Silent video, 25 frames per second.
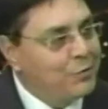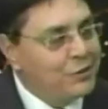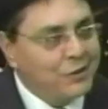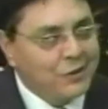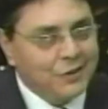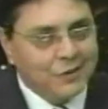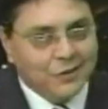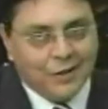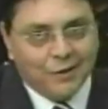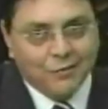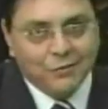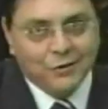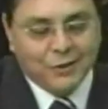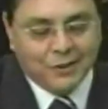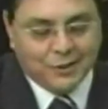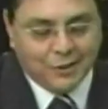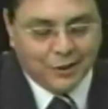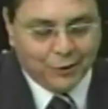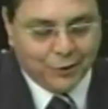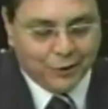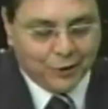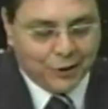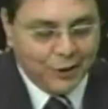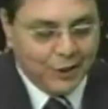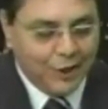que está visitando
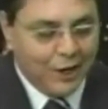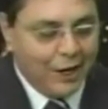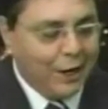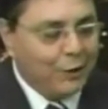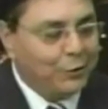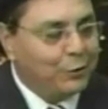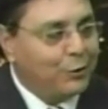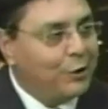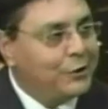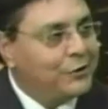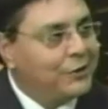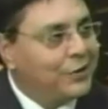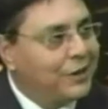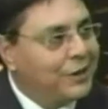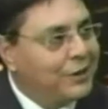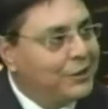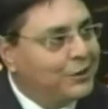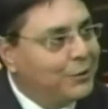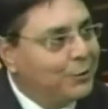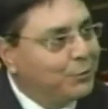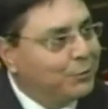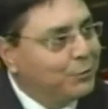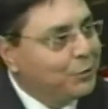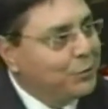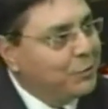aqui a nossa região.
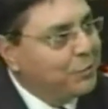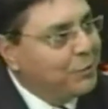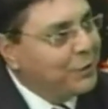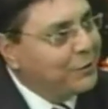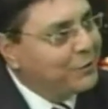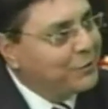Tudo bem com o